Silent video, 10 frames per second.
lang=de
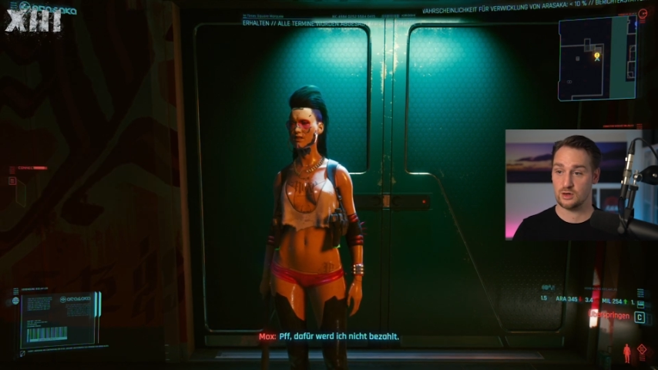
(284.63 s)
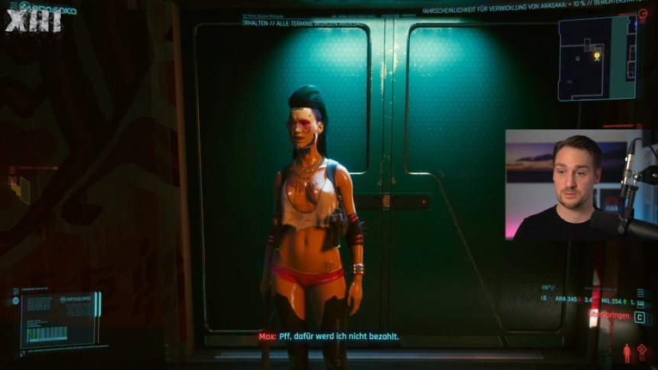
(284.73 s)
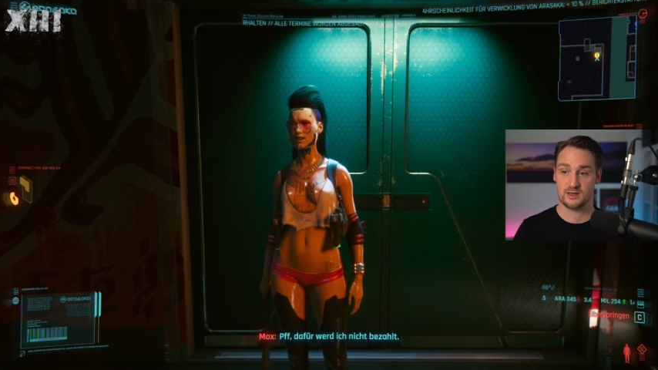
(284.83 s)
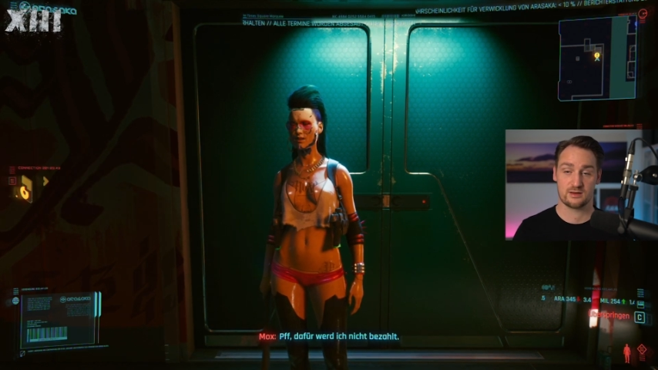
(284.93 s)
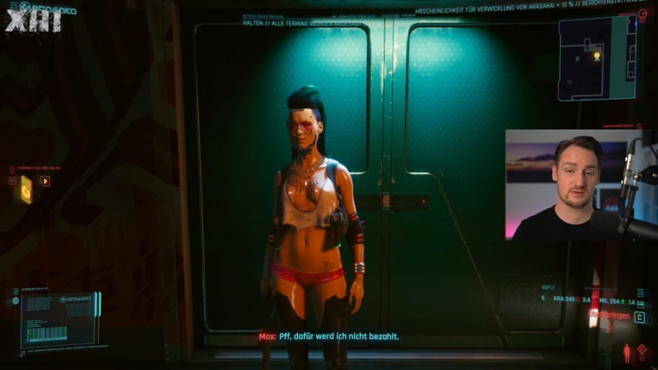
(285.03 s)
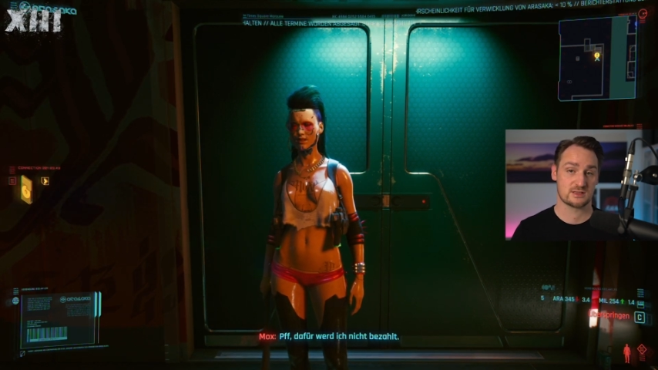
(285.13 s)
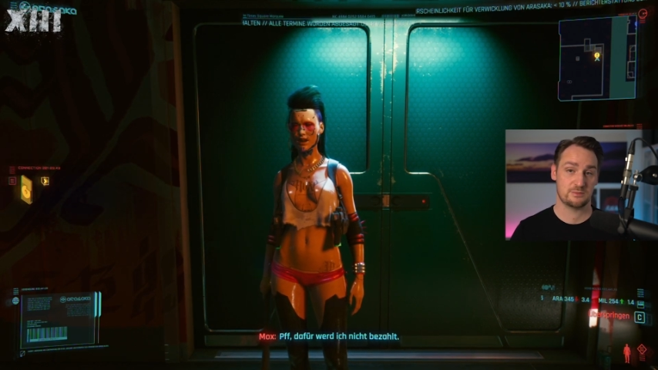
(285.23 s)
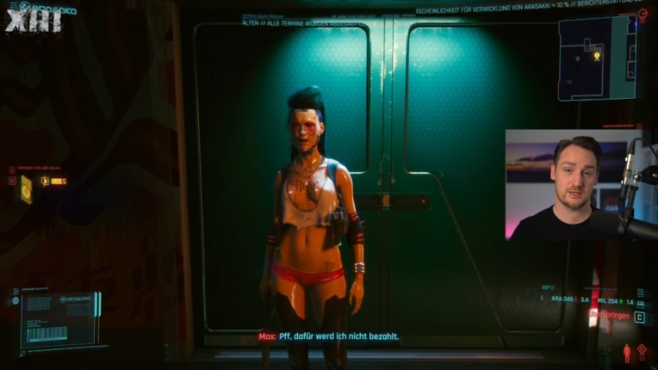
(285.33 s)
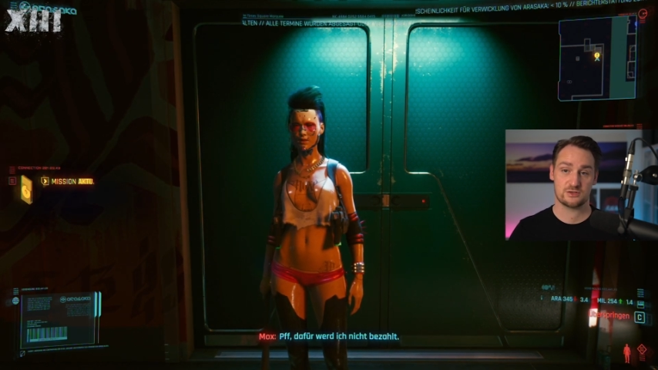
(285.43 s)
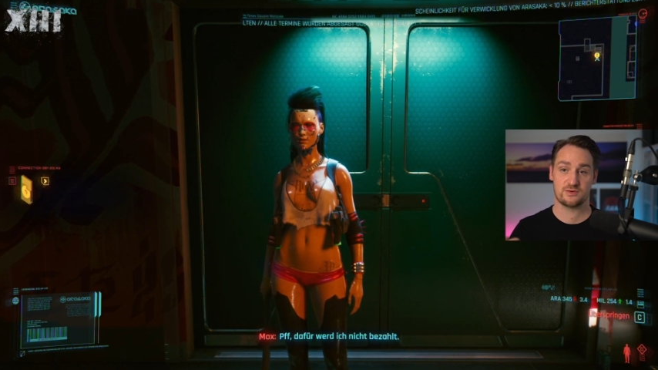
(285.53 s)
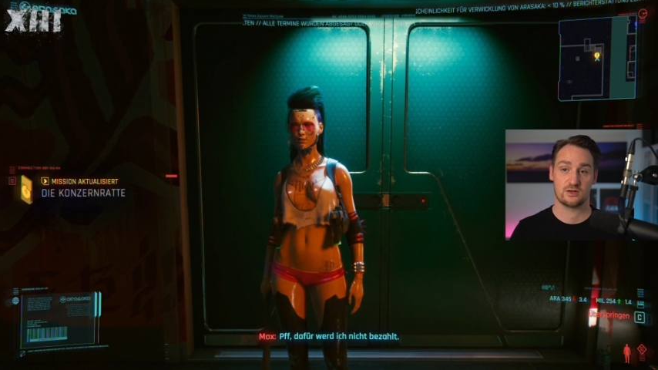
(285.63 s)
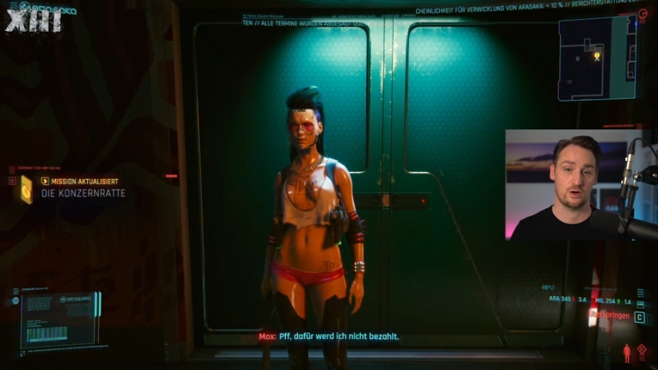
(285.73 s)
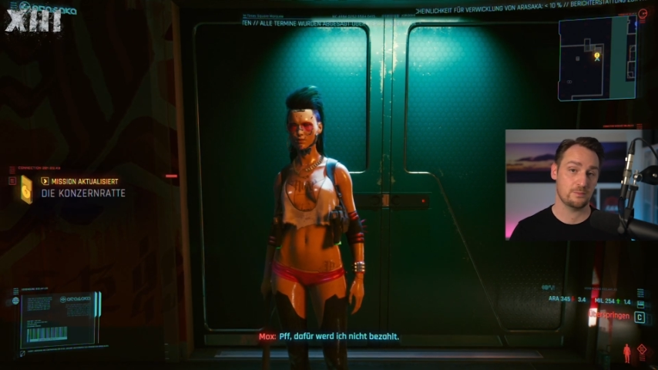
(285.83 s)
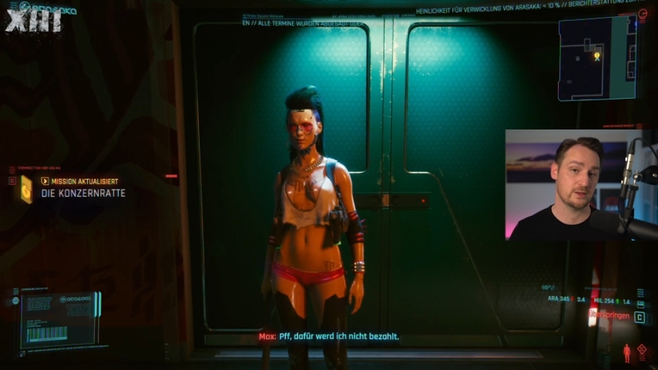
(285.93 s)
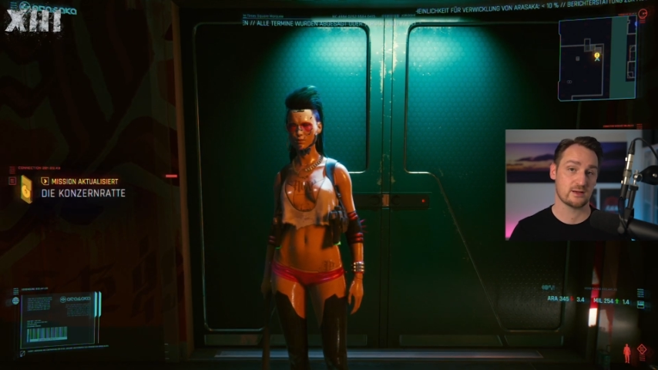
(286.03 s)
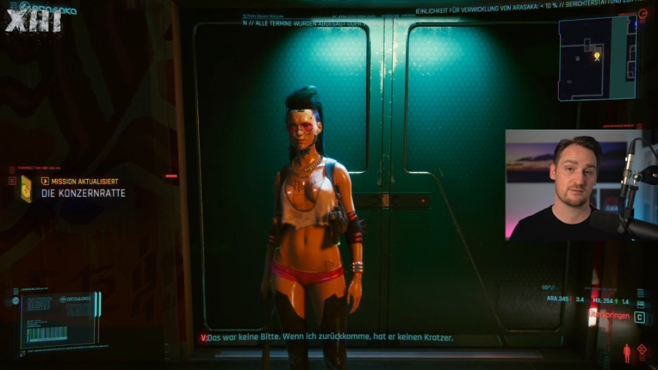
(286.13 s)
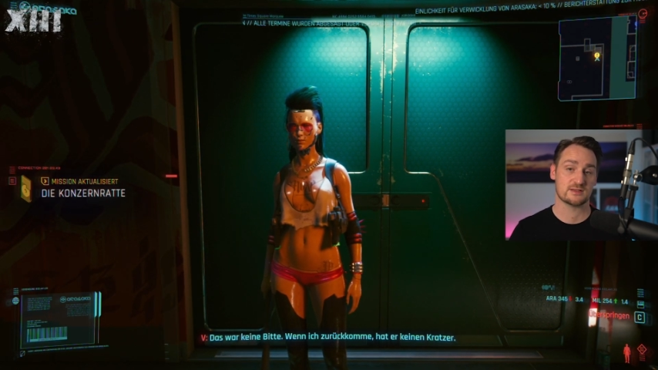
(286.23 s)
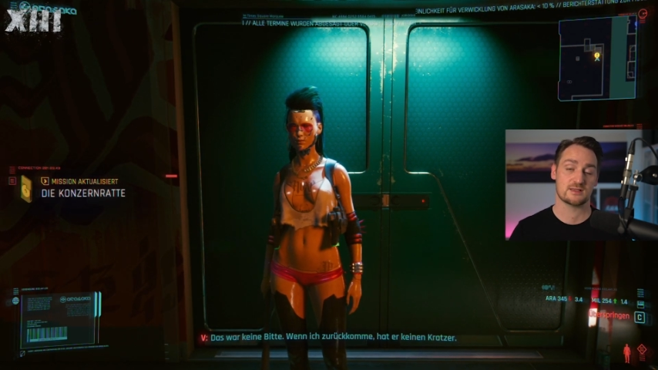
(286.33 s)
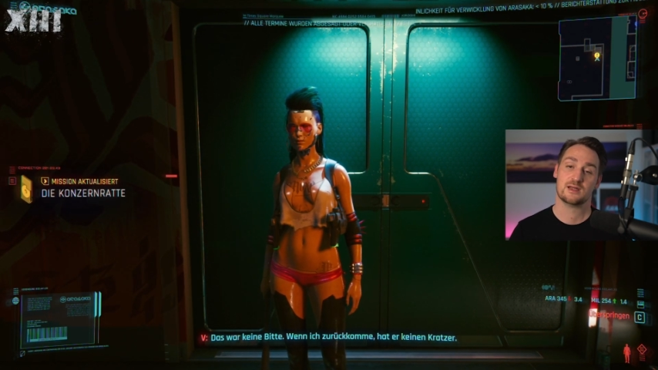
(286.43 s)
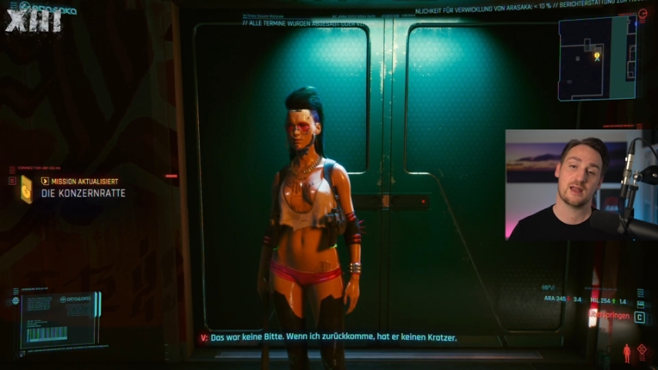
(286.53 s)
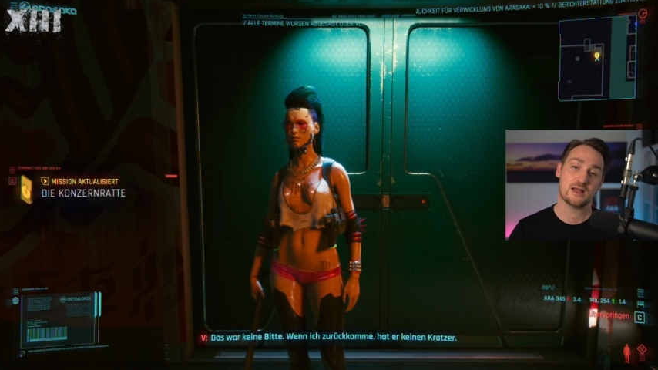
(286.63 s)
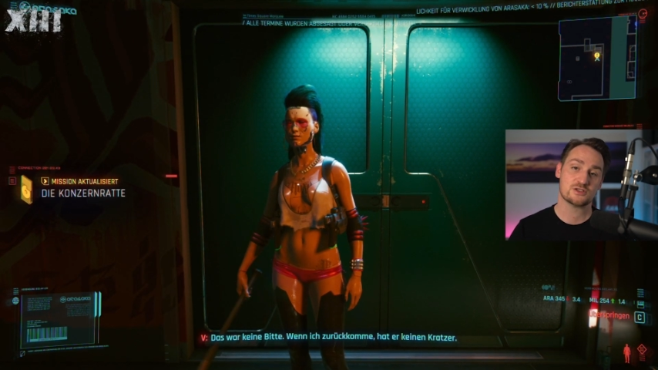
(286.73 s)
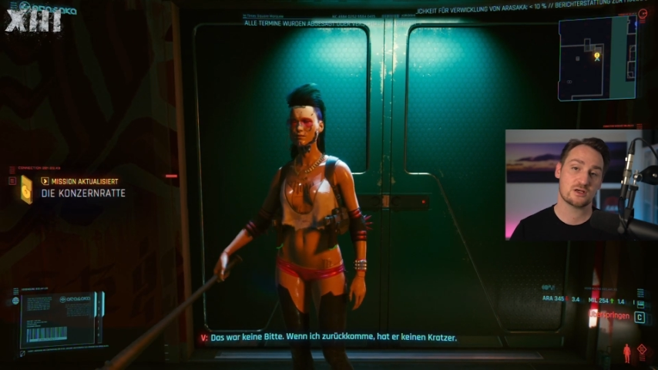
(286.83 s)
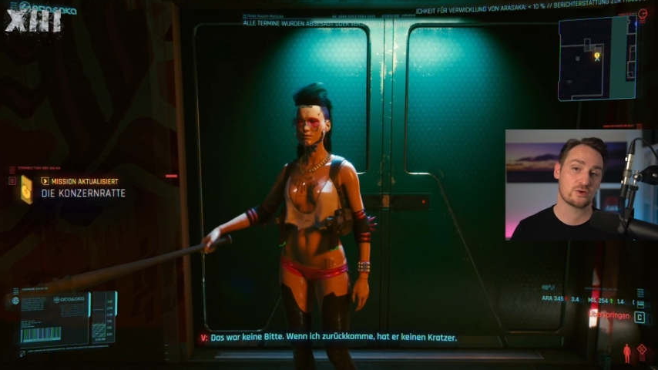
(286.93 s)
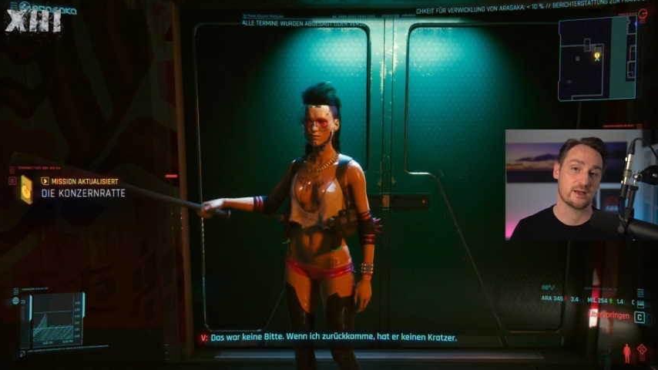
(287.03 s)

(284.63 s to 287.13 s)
ob da irgendwas gepatcht wird, ob ihr irgendwas an den Einstellungen